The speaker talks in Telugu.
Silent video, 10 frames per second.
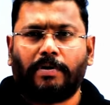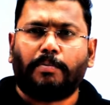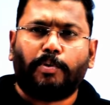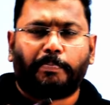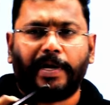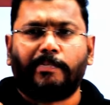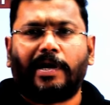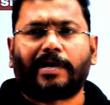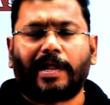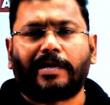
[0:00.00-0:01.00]
ఒక ముప్పై
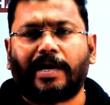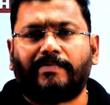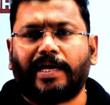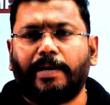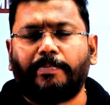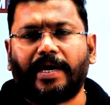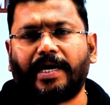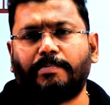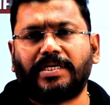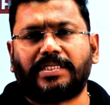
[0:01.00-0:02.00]
మార్కులైనా రావా ఏపీ
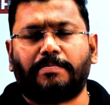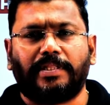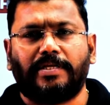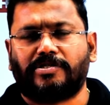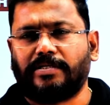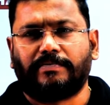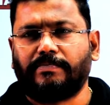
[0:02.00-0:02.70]
అకాడమీకి సంబంధించి